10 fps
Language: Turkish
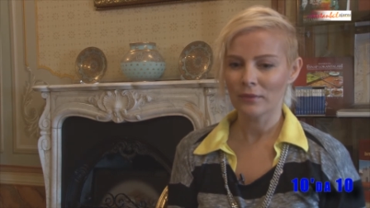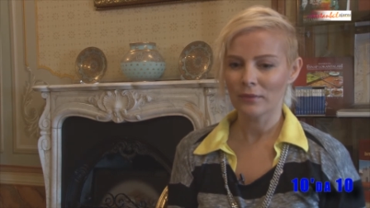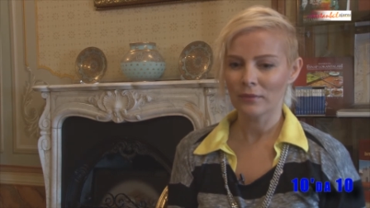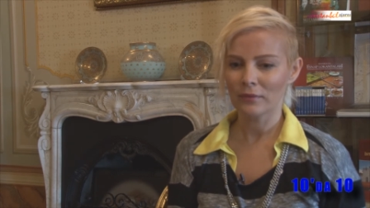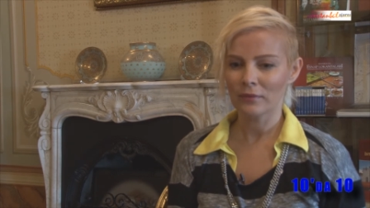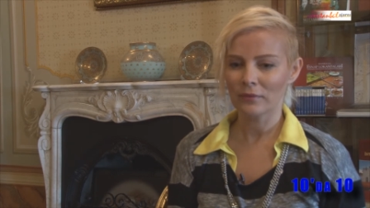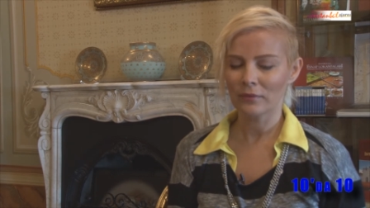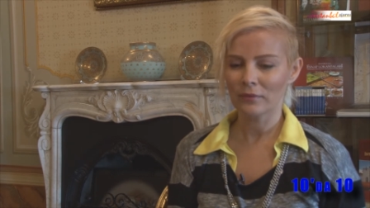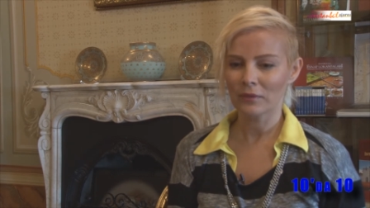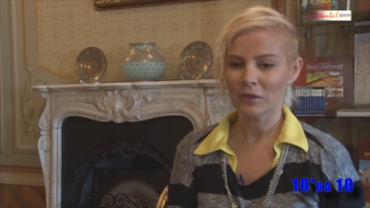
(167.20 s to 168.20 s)

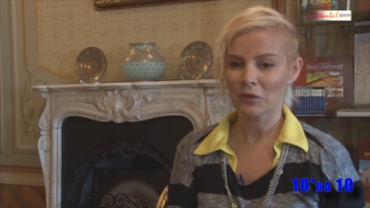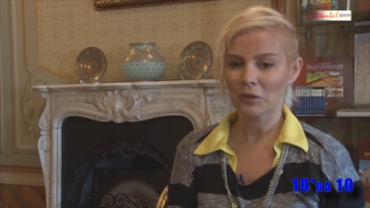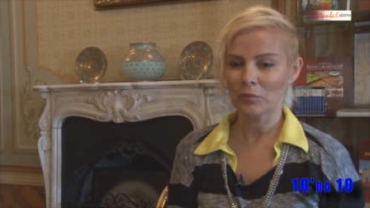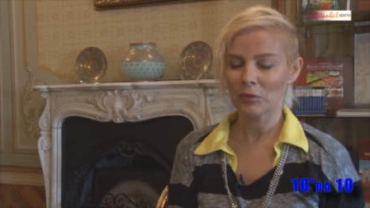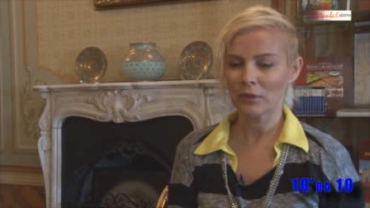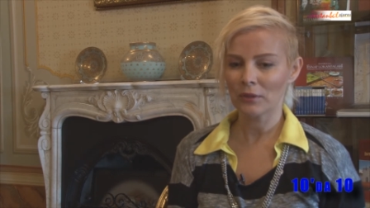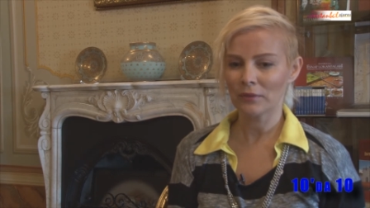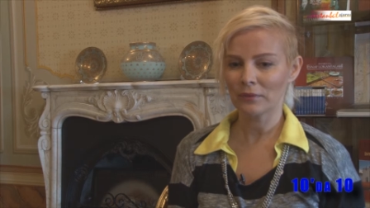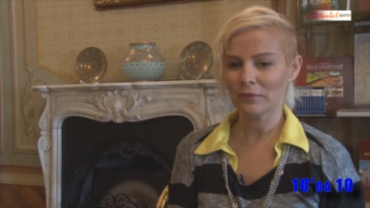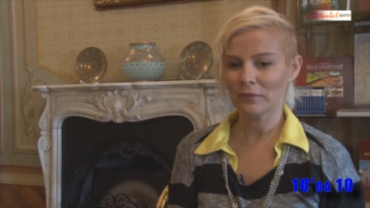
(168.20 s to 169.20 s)
E, ama
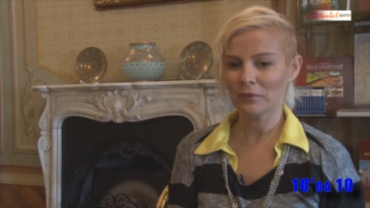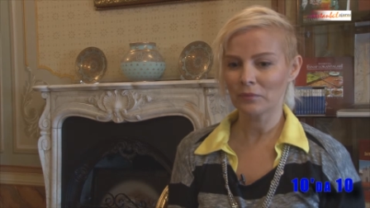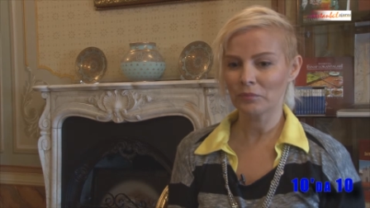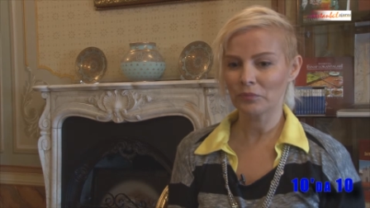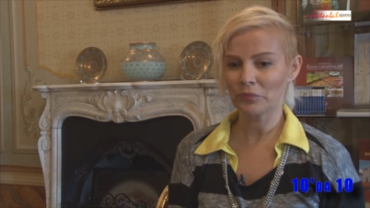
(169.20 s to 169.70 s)
e,